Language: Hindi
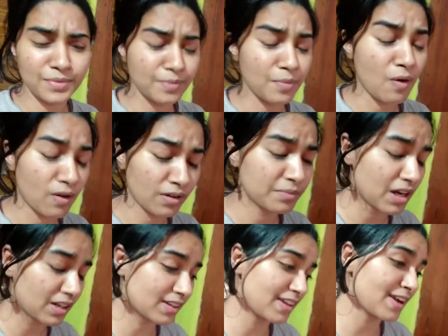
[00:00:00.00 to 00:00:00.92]
भी बहुत
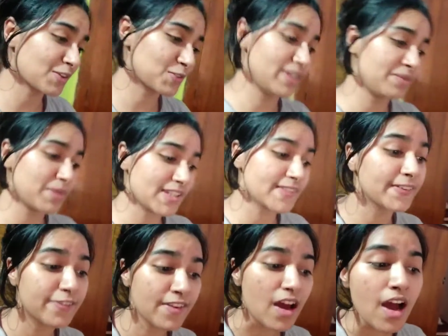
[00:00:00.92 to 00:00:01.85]
बाकी एक्चुअली मैंने
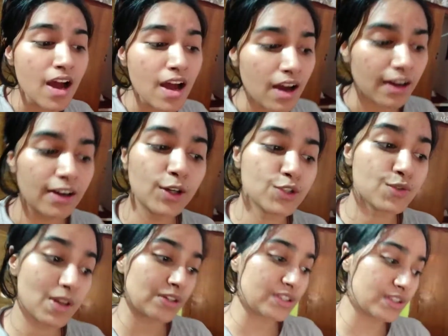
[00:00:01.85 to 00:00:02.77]
सिर्फ
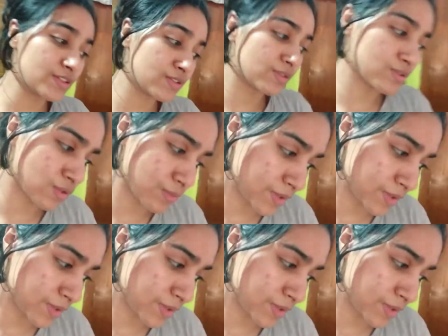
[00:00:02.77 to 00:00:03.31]
ज्वेलरीज uh, और जो